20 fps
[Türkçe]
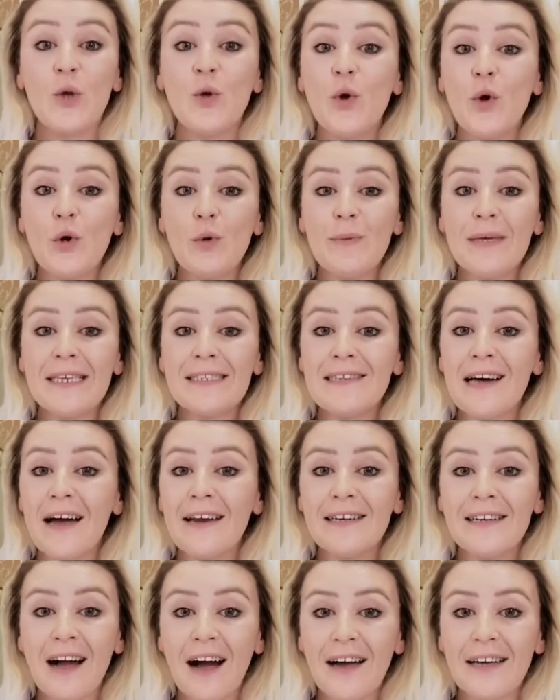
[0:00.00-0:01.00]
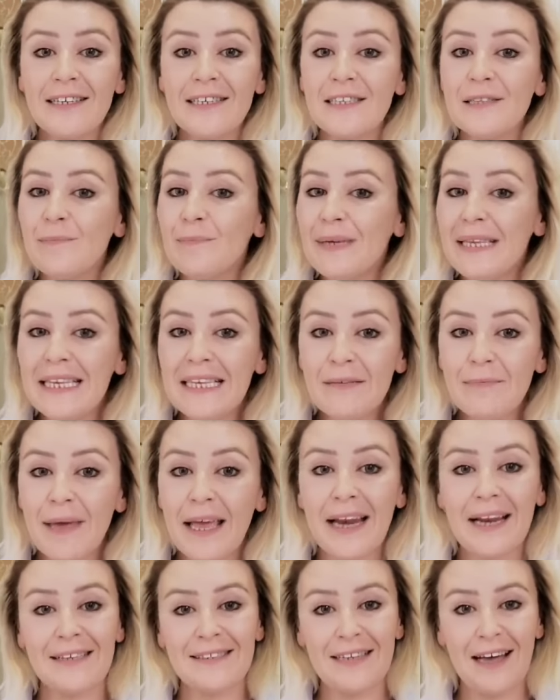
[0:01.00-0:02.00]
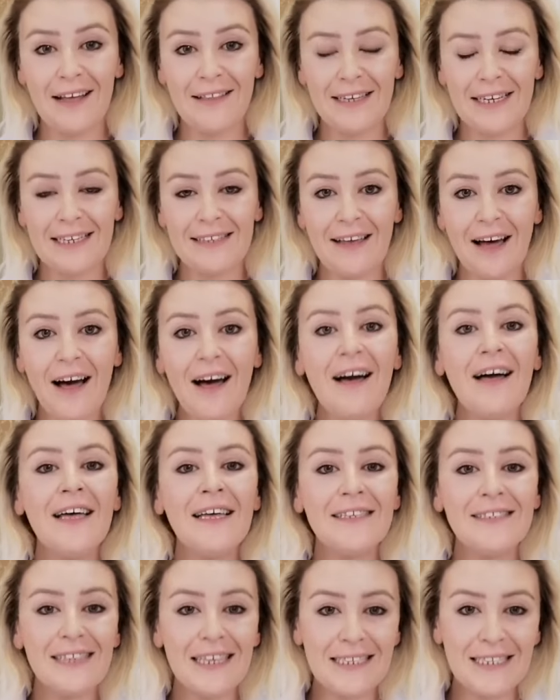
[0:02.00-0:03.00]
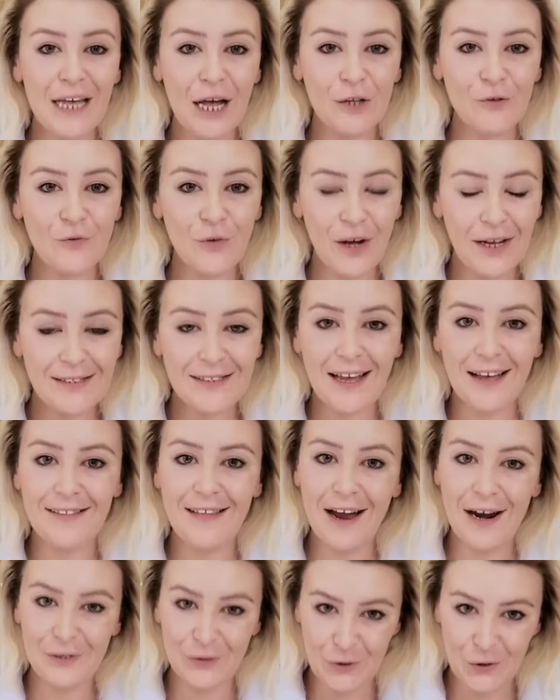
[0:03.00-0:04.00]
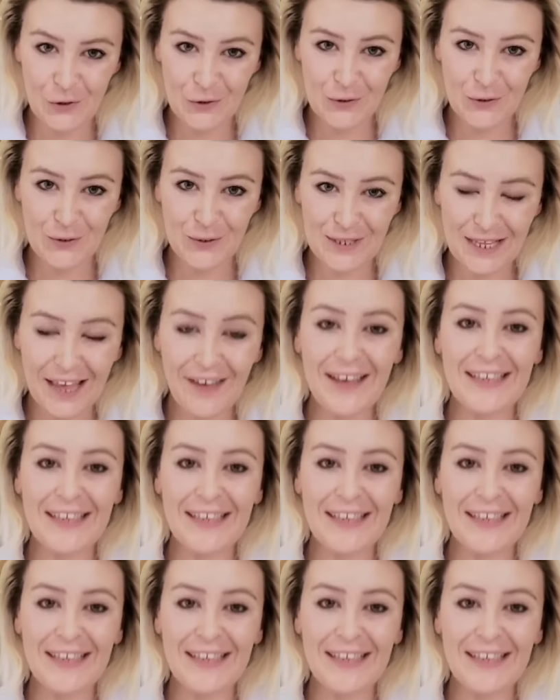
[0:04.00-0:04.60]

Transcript: yönü miktarı kaynağı bilinmeyen hatalara da tesadüf hatalar diyoruz.